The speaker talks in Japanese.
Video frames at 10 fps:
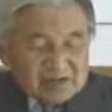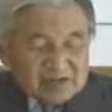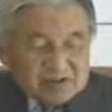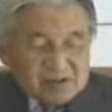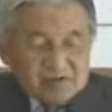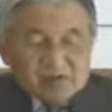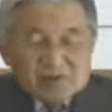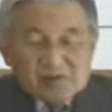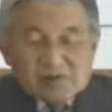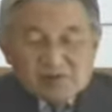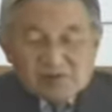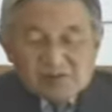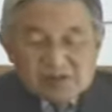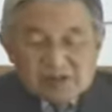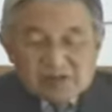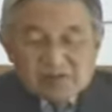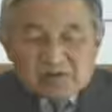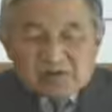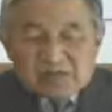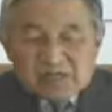論調も多い
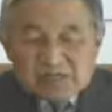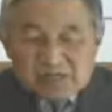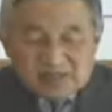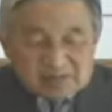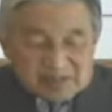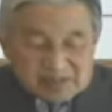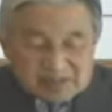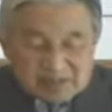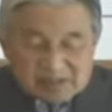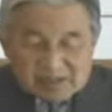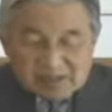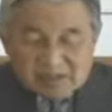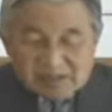と聞いています